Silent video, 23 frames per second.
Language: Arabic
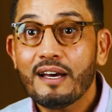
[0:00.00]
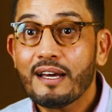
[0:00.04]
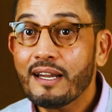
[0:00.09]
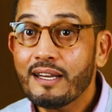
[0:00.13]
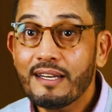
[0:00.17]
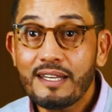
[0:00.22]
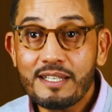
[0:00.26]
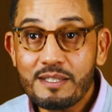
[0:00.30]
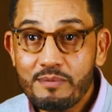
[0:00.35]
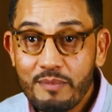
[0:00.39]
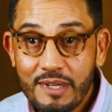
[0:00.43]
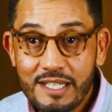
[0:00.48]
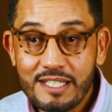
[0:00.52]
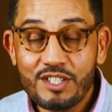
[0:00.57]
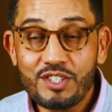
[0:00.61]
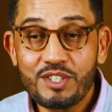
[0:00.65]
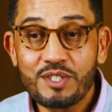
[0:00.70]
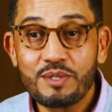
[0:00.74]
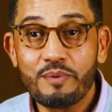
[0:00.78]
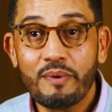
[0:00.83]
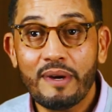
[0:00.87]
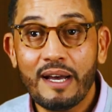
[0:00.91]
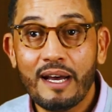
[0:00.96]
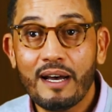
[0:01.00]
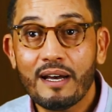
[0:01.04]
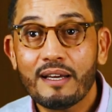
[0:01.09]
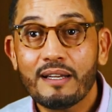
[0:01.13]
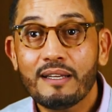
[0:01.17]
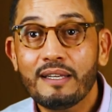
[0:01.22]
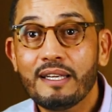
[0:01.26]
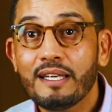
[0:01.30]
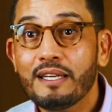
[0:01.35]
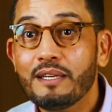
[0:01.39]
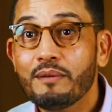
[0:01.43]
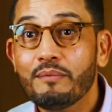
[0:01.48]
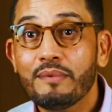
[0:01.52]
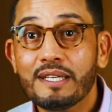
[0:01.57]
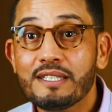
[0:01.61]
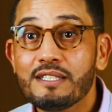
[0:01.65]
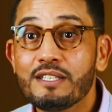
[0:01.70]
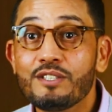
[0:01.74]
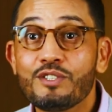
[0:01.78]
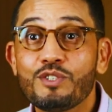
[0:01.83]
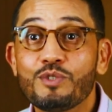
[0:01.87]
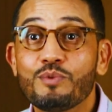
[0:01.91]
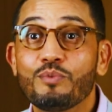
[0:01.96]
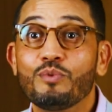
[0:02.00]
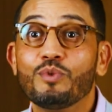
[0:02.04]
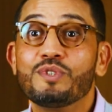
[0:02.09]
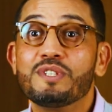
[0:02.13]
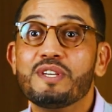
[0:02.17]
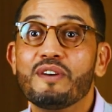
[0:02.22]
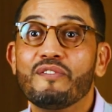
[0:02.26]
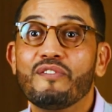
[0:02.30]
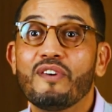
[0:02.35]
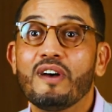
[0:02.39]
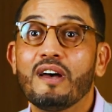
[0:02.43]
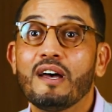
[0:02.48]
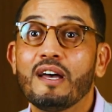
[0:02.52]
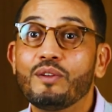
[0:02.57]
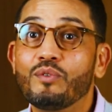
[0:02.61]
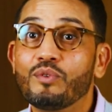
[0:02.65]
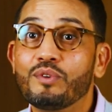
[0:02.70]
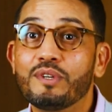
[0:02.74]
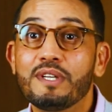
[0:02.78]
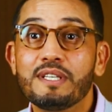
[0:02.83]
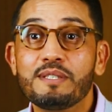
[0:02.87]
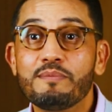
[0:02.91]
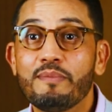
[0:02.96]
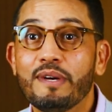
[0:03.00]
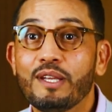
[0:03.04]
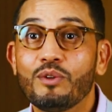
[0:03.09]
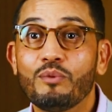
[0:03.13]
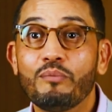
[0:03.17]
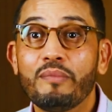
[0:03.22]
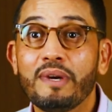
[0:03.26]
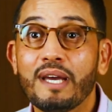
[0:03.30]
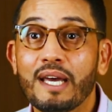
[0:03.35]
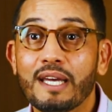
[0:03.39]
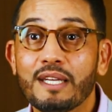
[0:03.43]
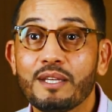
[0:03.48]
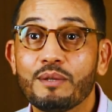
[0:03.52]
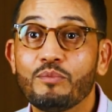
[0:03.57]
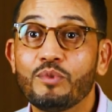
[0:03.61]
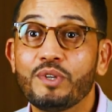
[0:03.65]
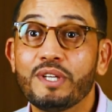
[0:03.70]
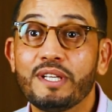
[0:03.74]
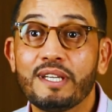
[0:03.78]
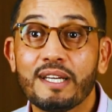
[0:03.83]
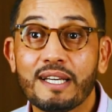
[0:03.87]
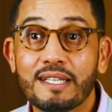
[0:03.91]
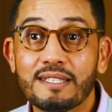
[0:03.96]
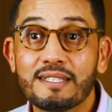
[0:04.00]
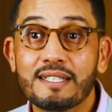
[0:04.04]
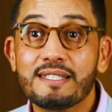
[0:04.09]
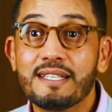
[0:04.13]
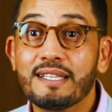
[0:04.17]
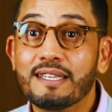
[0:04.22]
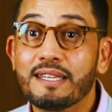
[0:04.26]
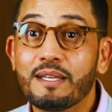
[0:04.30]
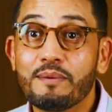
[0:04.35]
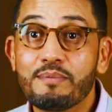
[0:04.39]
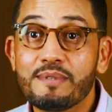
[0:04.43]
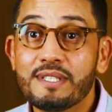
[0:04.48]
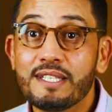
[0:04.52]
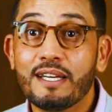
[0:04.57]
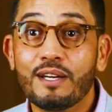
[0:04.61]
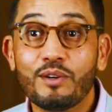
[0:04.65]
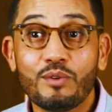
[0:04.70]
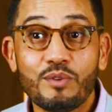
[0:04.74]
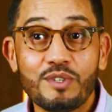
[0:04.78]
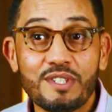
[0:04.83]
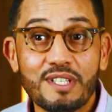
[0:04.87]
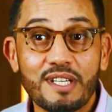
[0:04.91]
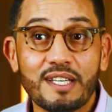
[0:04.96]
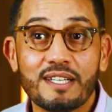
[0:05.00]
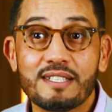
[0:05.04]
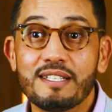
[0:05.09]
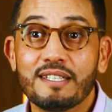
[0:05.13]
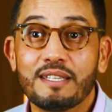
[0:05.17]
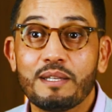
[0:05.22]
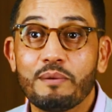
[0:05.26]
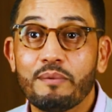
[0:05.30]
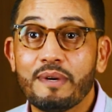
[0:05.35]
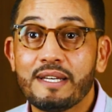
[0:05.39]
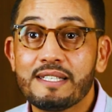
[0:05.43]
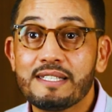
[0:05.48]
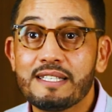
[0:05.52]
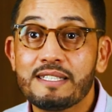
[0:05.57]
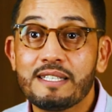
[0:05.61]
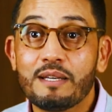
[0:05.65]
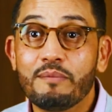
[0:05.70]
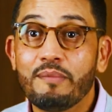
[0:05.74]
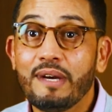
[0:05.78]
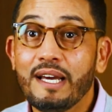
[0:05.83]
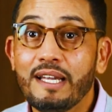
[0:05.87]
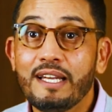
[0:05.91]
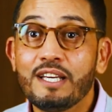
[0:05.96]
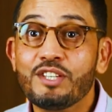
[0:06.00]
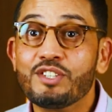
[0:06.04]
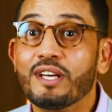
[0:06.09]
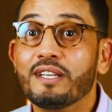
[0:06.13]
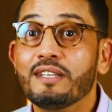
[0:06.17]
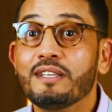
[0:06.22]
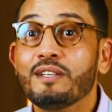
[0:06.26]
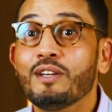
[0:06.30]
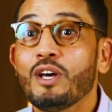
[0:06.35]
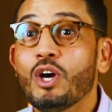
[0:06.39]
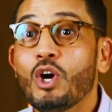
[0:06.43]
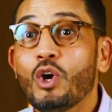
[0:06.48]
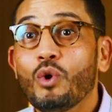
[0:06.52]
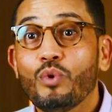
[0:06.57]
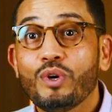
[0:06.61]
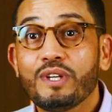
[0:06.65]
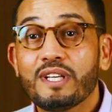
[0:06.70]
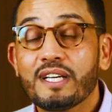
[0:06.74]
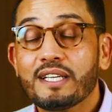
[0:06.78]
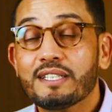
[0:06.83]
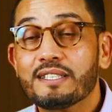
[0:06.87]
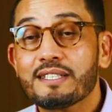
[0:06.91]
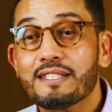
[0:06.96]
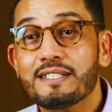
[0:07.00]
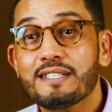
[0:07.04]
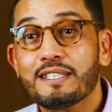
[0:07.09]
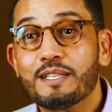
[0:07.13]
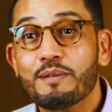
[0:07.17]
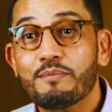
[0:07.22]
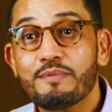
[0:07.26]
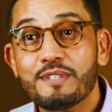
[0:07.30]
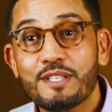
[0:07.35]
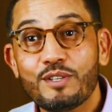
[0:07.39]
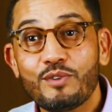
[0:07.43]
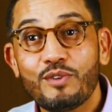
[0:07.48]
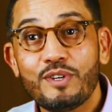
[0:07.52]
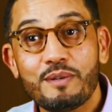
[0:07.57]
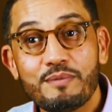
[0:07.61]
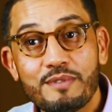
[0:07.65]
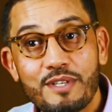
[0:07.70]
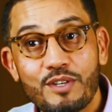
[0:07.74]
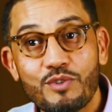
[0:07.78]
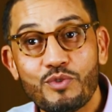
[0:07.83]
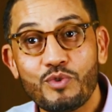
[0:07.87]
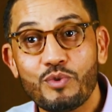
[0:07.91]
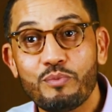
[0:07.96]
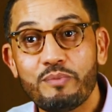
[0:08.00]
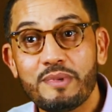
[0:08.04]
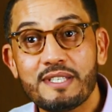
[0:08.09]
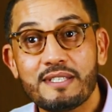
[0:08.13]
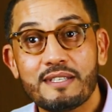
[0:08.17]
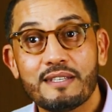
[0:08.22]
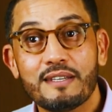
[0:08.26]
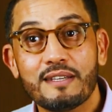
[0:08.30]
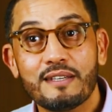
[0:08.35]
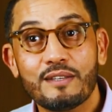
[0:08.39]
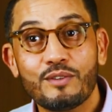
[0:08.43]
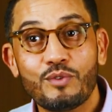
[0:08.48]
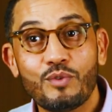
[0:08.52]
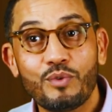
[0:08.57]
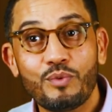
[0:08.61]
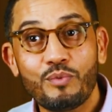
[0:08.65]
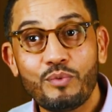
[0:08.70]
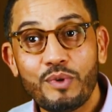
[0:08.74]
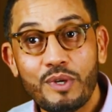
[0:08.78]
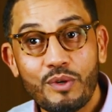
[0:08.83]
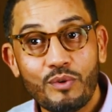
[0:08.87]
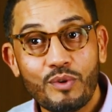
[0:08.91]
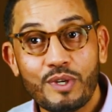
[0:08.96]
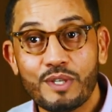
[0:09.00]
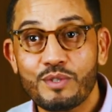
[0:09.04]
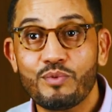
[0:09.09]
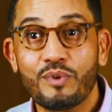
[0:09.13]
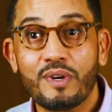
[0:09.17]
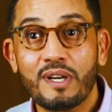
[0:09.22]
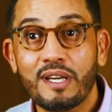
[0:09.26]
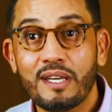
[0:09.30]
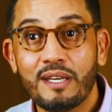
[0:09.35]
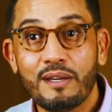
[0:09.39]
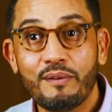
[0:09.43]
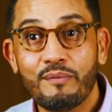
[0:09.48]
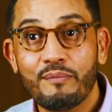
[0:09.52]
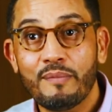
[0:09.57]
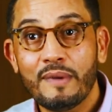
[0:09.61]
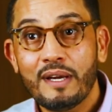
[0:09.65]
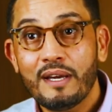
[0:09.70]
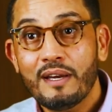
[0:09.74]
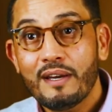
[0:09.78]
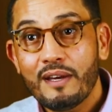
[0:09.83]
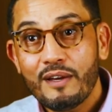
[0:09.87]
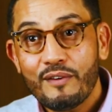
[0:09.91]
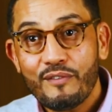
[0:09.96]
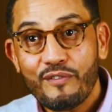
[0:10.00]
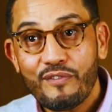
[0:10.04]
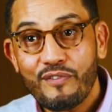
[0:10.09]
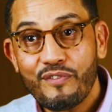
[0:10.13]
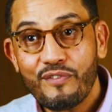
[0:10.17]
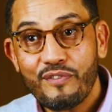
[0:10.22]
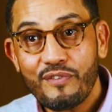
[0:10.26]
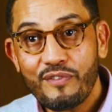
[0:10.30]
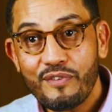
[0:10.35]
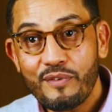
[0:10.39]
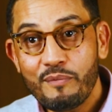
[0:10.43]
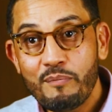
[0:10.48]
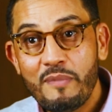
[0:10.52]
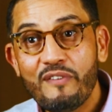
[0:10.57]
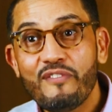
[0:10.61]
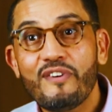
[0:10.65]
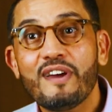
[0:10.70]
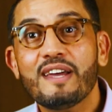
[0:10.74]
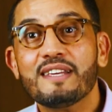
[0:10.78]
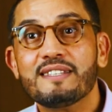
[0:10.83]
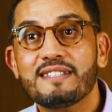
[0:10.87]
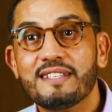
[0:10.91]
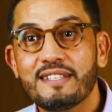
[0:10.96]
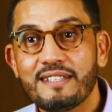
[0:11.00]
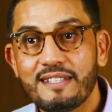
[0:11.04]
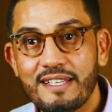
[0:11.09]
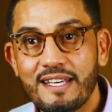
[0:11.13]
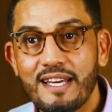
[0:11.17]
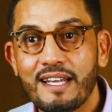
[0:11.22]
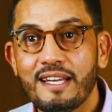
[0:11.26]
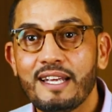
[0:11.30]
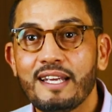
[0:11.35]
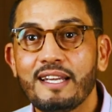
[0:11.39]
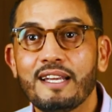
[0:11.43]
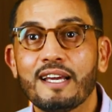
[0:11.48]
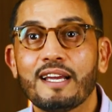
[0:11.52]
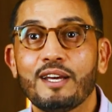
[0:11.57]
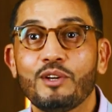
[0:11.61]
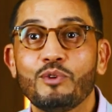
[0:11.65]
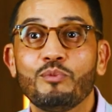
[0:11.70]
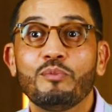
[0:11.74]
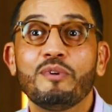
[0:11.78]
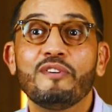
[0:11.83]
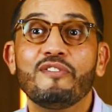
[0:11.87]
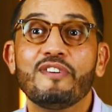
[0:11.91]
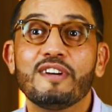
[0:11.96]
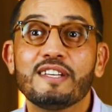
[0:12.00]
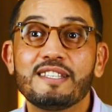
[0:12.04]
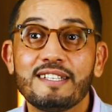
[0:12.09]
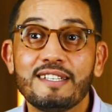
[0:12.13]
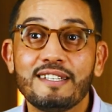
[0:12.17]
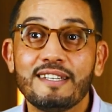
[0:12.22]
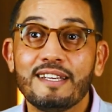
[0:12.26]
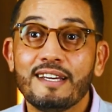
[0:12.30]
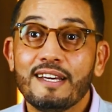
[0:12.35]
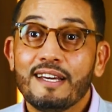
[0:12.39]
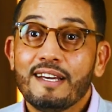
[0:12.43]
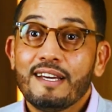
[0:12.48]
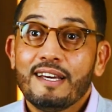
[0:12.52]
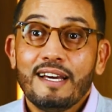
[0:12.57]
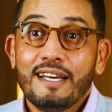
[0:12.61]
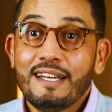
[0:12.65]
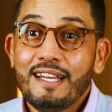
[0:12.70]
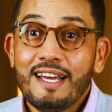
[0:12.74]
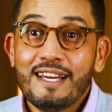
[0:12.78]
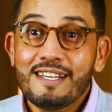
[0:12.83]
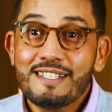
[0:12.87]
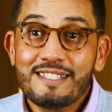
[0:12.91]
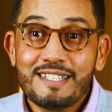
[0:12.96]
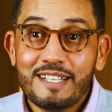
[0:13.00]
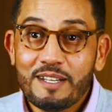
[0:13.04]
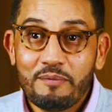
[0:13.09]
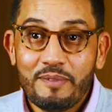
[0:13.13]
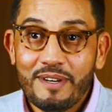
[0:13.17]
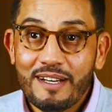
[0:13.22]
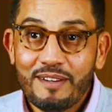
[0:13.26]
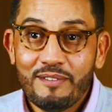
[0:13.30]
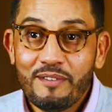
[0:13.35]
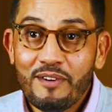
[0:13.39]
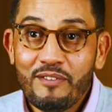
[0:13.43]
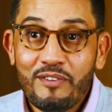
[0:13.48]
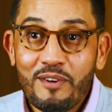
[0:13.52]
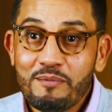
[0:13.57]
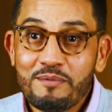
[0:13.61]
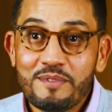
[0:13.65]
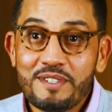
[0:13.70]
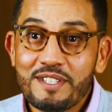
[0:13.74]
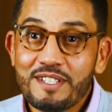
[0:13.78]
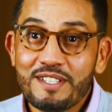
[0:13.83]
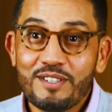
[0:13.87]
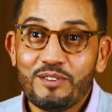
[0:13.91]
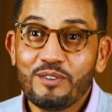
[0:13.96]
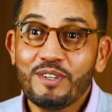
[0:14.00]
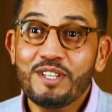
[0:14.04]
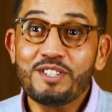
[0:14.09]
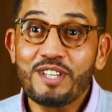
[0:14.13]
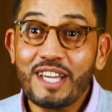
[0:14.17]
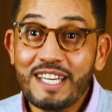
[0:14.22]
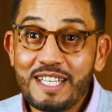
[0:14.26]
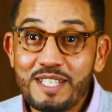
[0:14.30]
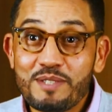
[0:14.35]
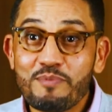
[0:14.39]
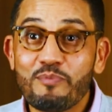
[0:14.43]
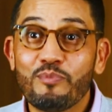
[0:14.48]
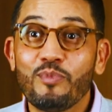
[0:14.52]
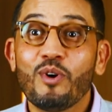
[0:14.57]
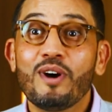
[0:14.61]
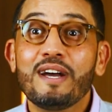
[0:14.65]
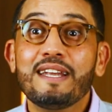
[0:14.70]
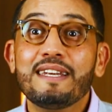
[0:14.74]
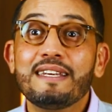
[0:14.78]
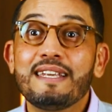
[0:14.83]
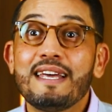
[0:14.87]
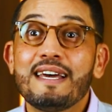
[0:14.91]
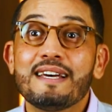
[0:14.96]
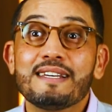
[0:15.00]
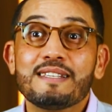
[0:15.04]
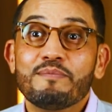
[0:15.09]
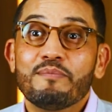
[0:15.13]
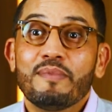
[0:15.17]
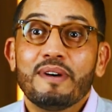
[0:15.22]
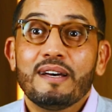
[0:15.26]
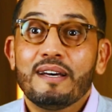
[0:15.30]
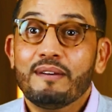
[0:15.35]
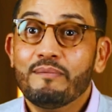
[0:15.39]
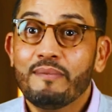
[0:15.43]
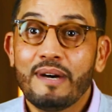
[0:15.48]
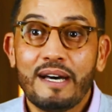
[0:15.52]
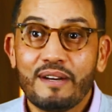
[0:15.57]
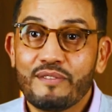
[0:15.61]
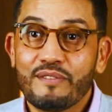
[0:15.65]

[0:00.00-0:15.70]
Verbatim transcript: راه الناس ما خصهاش تتبعها لان ما خصهاش تتبعوا التفاهه دوك الناس ما عندهم ما يقدموا لينا كتغسل الطبسير كلشي شيء كيغسل الطباسل زعما علاش غادي وحده كتغسل الطبسير ولابسه شوميز نوي وكتورينا في المفاتن ديالها الا كانوا مفاتن علاش زعما ما فهمتش علاش غيتبعوها الناس ما, ما